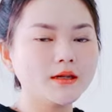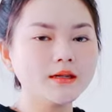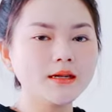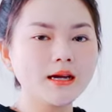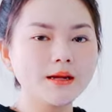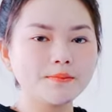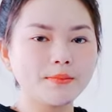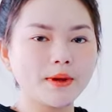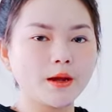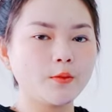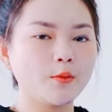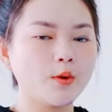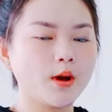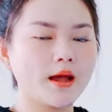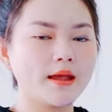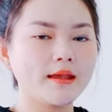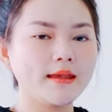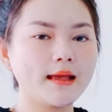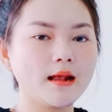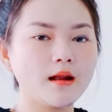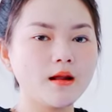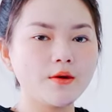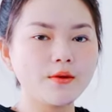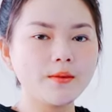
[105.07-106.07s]
cứ kết bạn qua
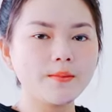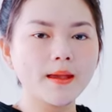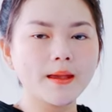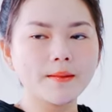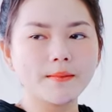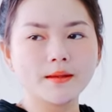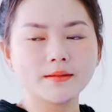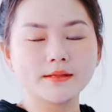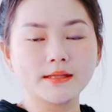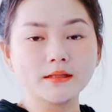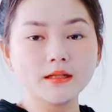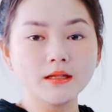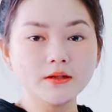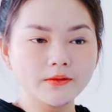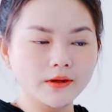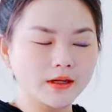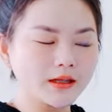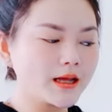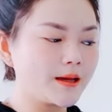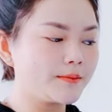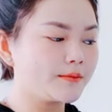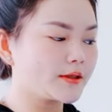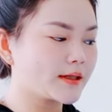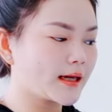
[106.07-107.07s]
Zalo giúp em sẽ tư
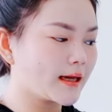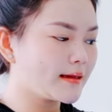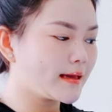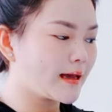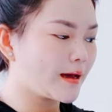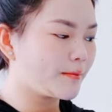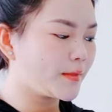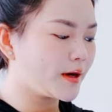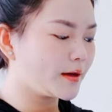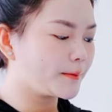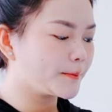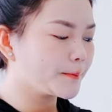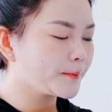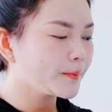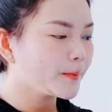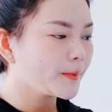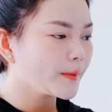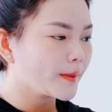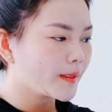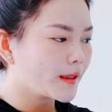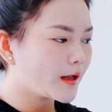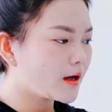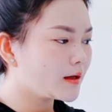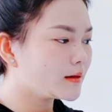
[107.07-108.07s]
vấn thêm cho cả nhà mình.
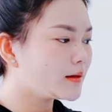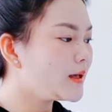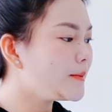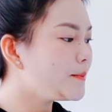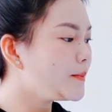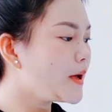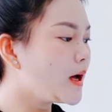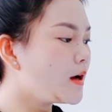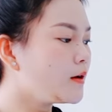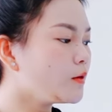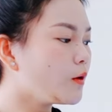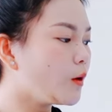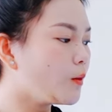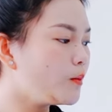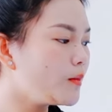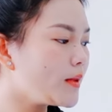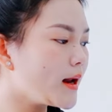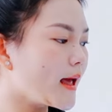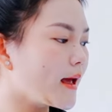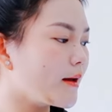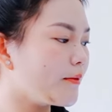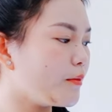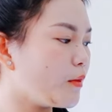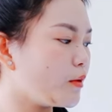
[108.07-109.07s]
Rồi tiếp đến cũng
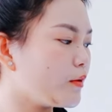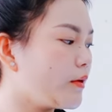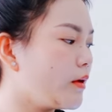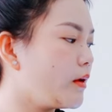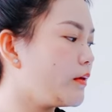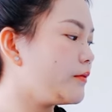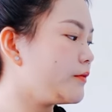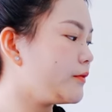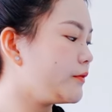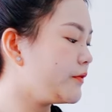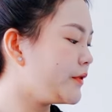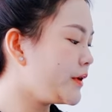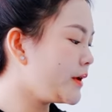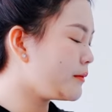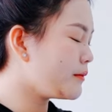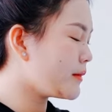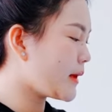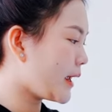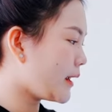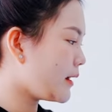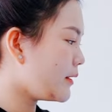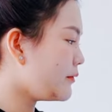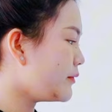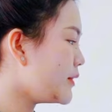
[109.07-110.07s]
là một phiên
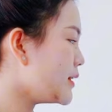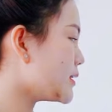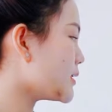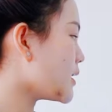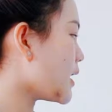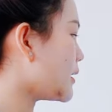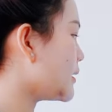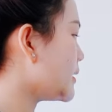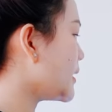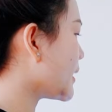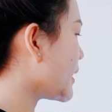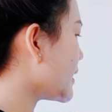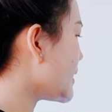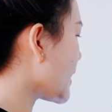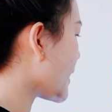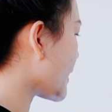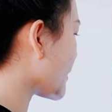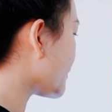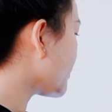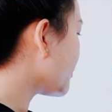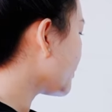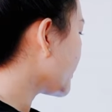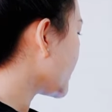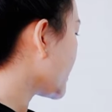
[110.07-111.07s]
bản Vision nha cả
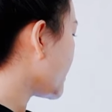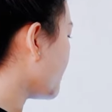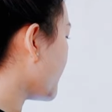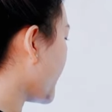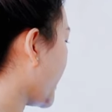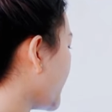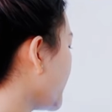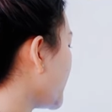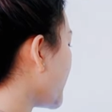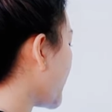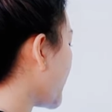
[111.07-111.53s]
nhà. Bản